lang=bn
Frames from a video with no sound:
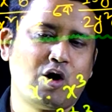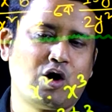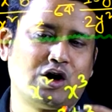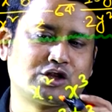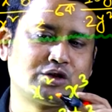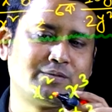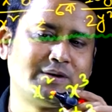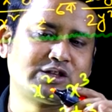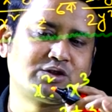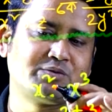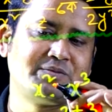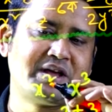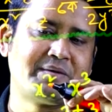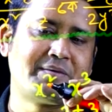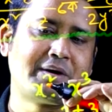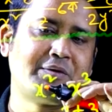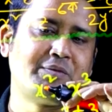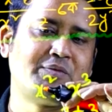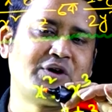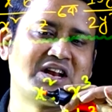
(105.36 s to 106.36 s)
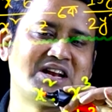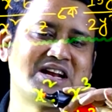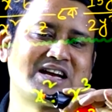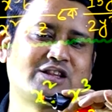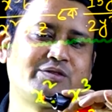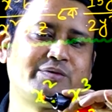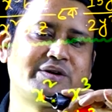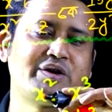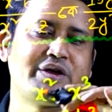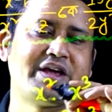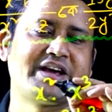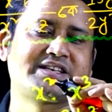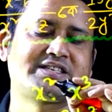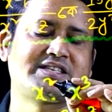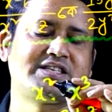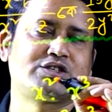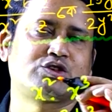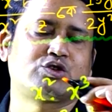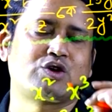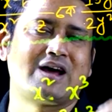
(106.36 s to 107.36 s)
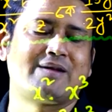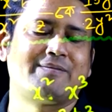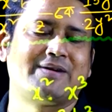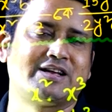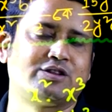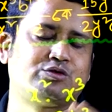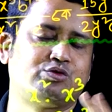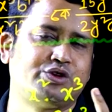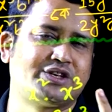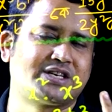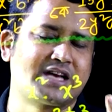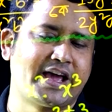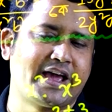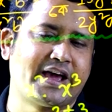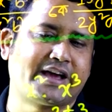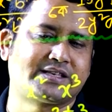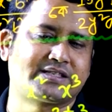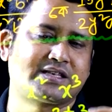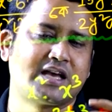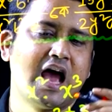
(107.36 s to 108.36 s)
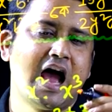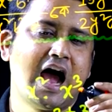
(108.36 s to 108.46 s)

অথবা তুমি এভাবে মনে রাখতে পারো এক্স স্কোয়ার মানে দুইটা এক্স